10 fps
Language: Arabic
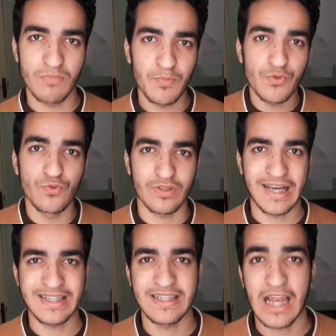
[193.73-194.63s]
مبسوط
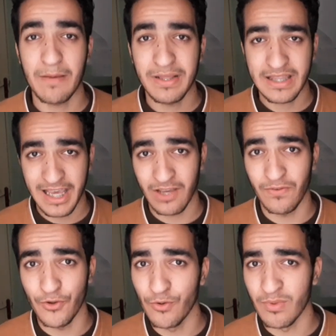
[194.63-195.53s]
حاسس ان انا عملت حاجه
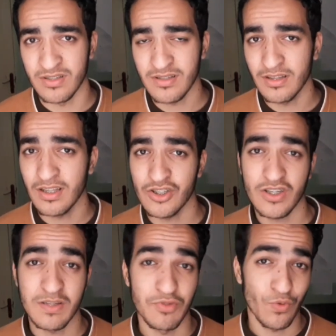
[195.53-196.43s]
في اليوم خاصه ان انا
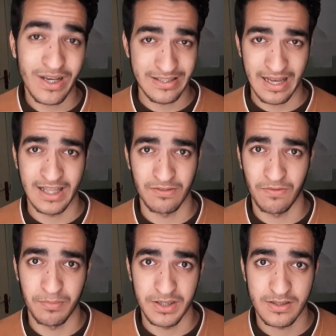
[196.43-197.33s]
شخص مش واخد على قعدة
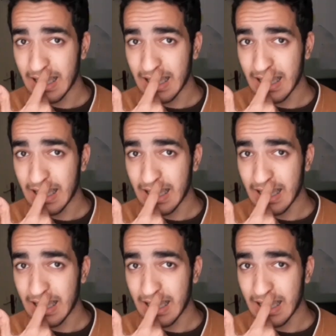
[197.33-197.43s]
في البيت